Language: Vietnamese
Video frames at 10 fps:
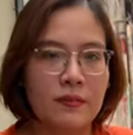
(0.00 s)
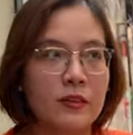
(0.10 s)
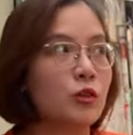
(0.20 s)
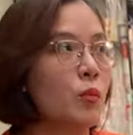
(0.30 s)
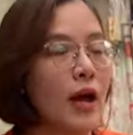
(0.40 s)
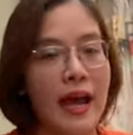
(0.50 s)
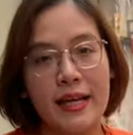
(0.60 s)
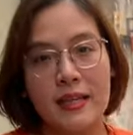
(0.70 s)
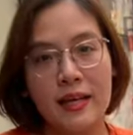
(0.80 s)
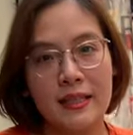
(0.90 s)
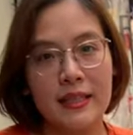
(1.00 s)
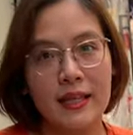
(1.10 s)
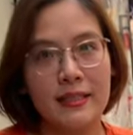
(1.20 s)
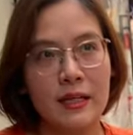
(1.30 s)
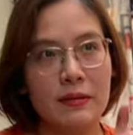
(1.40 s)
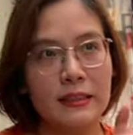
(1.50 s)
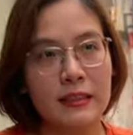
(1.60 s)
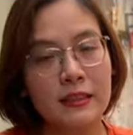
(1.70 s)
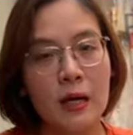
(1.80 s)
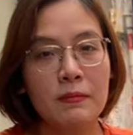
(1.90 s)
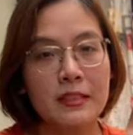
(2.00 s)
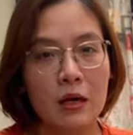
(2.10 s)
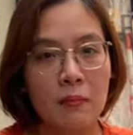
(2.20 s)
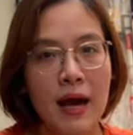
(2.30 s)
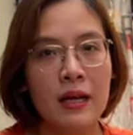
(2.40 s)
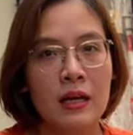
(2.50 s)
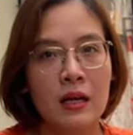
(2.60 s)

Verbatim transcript: ví dụ mùa hè như thế này, chỉ nên chạy vào sáng sớm và chiều mát,